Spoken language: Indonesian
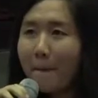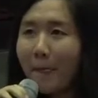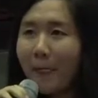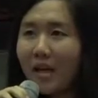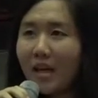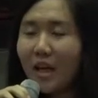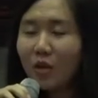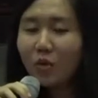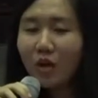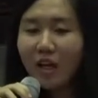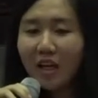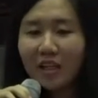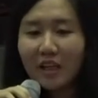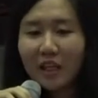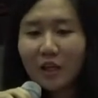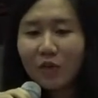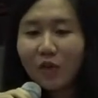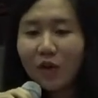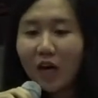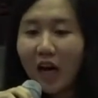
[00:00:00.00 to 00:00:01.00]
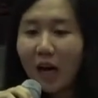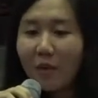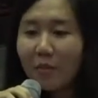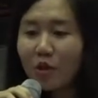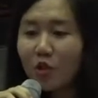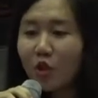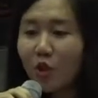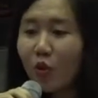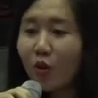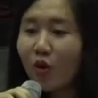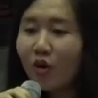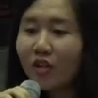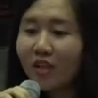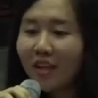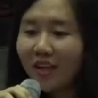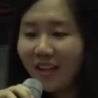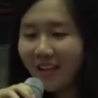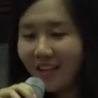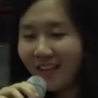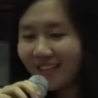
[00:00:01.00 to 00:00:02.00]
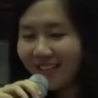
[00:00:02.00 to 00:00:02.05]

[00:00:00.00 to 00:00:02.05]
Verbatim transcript: dia tuh lagi teleponan sama cowoknya.